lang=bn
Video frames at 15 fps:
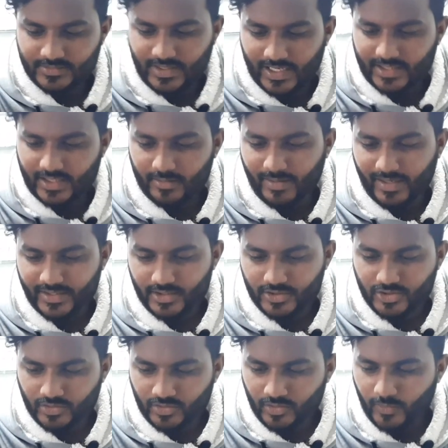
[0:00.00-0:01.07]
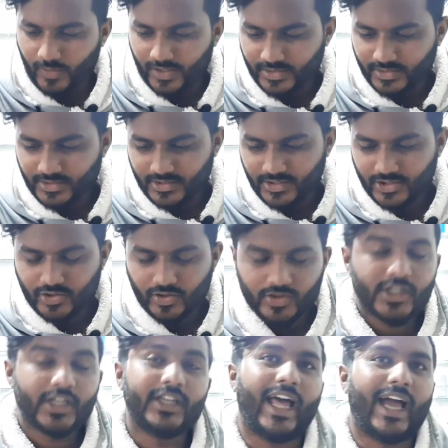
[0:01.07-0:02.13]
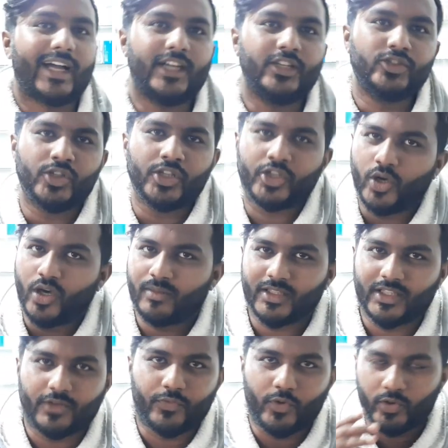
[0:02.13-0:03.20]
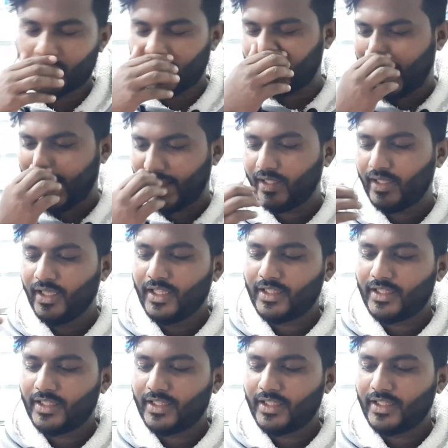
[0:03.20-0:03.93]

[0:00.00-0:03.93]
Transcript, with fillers: ঢাকার বাইরের জন্য ওয়ারেন্টি দিচ্ছে হচ্ছে ঢাকায় যদি কেউ আমাদের ফোনটা নেয়